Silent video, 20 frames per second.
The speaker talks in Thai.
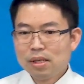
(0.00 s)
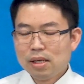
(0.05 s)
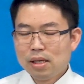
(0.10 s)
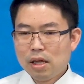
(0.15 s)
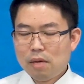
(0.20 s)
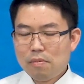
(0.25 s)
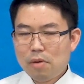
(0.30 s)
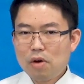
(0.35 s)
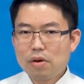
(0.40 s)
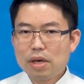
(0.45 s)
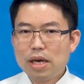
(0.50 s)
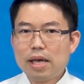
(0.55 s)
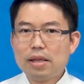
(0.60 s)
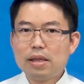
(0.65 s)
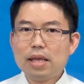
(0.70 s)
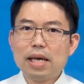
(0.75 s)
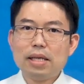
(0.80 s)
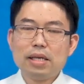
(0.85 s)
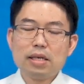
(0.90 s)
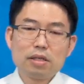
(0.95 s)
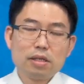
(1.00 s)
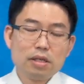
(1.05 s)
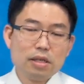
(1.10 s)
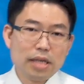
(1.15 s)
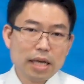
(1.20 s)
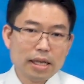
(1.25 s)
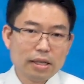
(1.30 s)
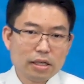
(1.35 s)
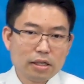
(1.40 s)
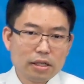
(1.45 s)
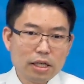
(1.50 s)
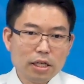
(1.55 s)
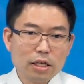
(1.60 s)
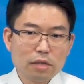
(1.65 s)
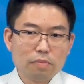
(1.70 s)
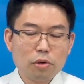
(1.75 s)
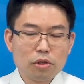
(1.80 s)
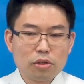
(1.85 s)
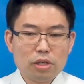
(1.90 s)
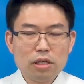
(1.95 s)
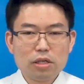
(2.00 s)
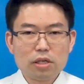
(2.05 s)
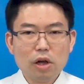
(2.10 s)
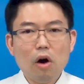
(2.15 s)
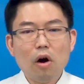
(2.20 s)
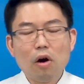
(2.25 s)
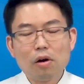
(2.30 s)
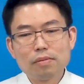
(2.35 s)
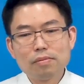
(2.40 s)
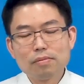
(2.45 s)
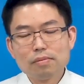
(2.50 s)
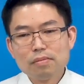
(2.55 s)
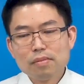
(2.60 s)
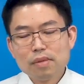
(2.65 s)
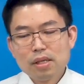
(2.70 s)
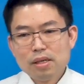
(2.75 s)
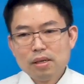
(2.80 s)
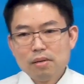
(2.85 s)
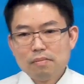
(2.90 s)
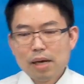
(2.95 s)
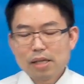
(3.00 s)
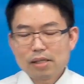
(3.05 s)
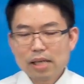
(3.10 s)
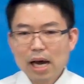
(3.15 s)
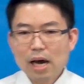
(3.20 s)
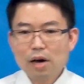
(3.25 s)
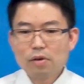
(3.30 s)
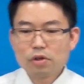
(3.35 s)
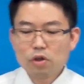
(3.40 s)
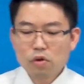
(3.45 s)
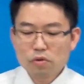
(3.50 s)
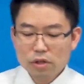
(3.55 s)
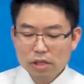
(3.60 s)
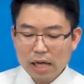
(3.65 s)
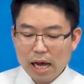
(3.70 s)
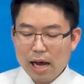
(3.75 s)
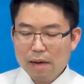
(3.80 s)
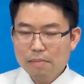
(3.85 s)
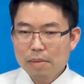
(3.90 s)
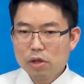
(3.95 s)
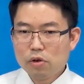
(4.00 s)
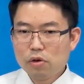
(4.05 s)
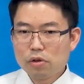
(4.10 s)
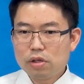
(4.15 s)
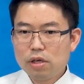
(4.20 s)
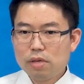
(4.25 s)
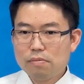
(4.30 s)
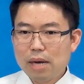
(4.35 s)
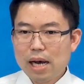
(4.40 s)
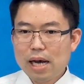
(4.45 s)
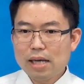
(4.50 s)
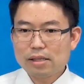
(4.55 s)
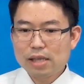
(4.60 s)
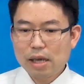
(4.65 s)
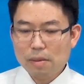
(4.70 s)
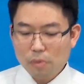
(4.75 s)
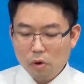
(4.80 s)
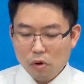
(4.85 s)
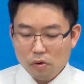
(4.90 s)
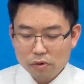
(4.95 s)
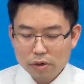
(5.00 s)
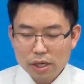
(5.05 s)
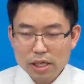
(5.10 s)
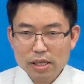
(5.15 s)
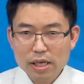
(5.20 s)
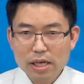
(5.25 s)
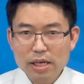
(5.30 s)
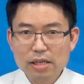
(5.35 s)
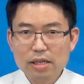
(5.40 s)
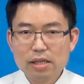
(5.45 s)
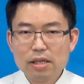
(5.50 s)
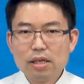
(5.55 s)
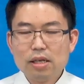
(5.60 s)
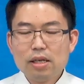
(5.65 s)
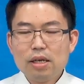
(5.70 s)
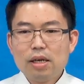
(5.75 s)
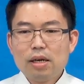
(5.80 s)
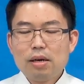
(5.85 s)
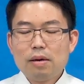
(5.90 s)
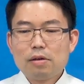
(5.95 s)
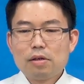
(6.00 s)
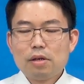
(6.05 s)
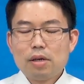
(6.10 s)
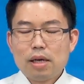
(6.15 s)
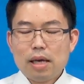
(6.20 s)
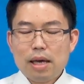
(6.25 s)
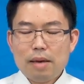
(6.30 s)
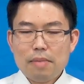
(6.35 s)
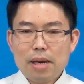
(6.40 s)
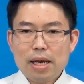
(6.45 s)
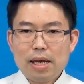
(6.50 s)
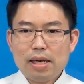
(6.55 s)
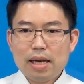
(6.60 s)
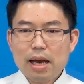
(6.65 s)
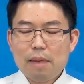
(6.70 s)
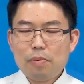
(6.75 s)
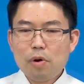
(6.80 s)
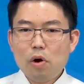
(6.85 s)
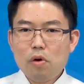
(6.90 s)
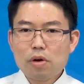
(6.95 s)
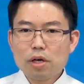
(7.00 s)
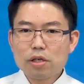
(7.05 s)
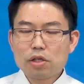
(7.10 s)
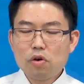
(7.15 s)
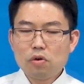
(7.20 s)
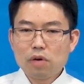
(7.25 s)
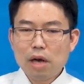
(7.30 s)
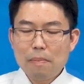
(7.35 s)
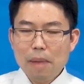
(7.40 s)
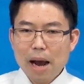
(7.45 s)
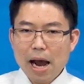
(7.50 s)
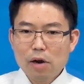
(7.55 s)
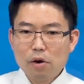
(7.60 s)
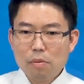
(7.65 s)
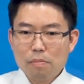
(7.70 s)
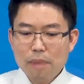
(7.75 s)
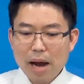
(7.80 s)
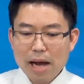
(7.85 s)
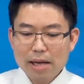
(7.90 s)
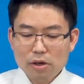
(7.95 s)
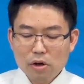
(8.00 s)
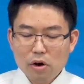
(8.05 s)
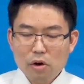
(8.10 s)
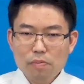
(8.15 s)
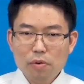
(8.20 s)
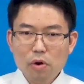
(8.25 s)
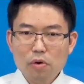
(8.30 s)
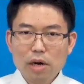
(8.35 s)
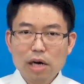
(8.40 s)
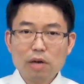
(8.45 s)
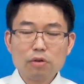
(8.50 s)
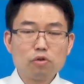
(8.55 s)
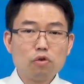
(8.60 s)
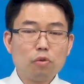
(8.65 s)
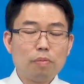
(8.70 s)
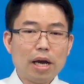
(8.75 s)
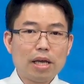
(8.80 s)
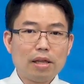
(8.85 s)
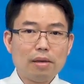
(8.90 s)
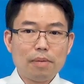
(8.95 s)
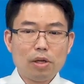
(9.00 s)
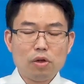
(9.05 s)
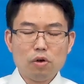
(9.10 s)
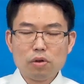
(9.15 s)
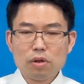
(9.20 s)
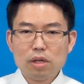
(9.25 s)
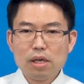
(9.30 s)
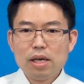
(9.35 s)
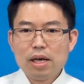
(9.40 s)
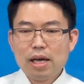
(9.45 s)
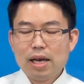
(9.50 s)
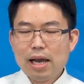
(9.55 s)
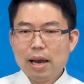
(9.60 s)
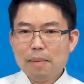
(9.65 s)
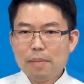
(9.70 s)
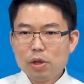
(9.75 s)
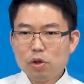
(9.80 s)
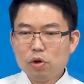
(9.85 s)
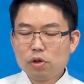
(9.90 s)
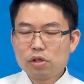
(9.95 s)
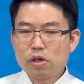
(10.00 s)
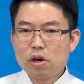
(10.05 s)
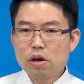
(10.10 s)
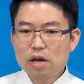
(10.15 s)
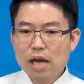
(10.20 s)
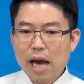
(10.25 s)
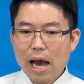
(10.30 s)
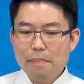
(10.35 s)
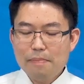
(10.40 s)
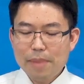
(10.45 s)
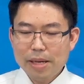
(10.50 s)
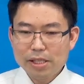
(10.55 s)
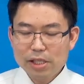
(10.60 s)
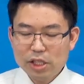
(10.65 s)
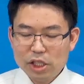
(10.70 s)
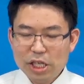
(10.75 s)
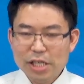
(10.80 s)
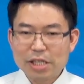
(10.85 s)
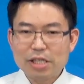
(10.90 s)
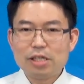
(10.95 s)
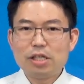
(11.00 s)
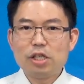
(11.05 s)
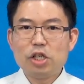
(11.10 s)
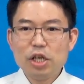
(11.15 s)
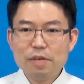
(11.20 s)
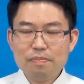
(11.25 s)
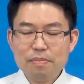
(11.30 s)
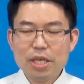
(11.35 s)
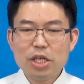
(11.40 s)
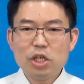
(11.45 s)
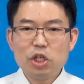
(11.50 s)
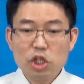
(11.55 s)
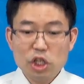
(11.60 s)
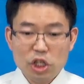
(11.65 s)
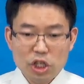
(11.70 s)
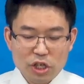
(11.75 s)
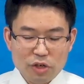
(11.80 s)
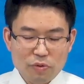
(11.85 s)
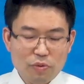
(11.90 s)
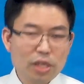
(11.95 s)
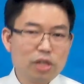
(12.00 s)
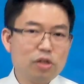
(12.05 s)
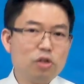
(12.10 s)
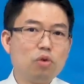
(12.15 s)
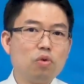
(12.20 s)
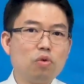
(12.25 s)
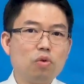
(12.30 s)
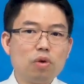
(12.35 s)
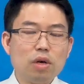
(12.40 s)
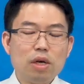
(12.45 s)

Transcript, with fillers: เรามองเห็นในหนังสือเยเนซิสบทที่2พระเจ้าทรงสร้างมนุษย์ขึ้นมาจากผงคลีดินเอเมนและพระองค์ก็ทรงระบายลมปราณของพระองค์เข้าสู่ภายในมนุษย์และมนุษย์ก็กลายเป็นจิตที่มีชีวิตอยู่